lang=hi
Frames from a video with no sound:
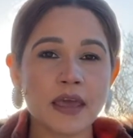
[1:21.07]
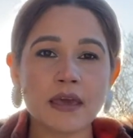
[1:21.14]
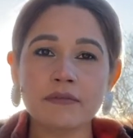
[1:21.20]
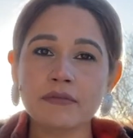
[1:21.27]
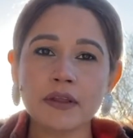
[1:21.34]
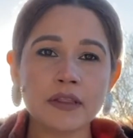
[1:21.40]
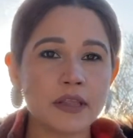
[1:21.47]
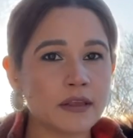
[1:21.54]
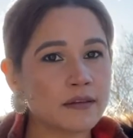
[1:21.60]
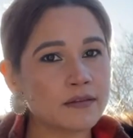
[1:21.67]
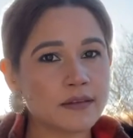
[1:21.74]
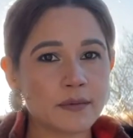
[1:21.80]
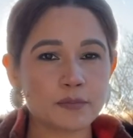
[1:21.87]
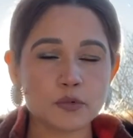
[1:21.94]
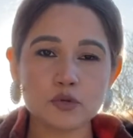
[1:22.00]
एवरीथिंग
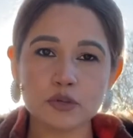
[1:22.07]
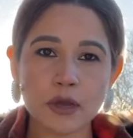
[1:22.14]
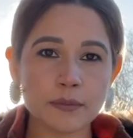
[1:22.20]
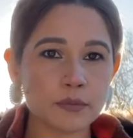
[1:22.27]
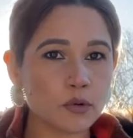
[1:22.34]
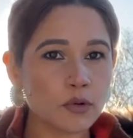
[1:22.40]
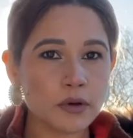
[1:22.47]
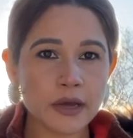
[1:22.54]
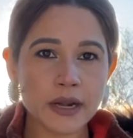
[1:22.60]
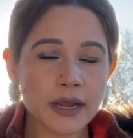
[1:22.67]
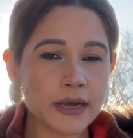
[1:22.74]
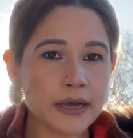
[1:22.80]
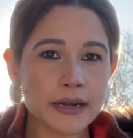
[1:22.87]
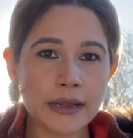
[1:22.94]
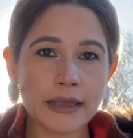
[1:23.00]
सब कुछ आपको करा
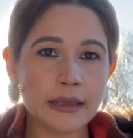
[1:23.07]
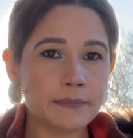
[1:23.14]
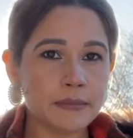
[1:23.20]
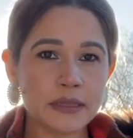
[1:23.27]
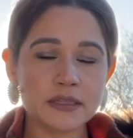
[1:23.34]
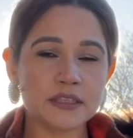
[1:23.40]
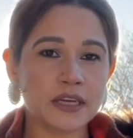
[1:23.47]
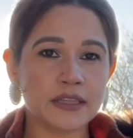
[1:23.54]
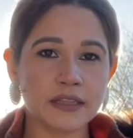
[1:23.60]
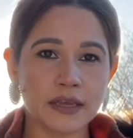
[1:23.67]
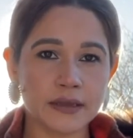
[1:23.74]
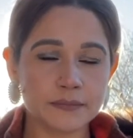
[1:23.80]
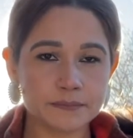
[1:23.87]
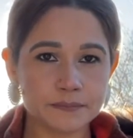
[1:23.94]
कराया मिल जाता है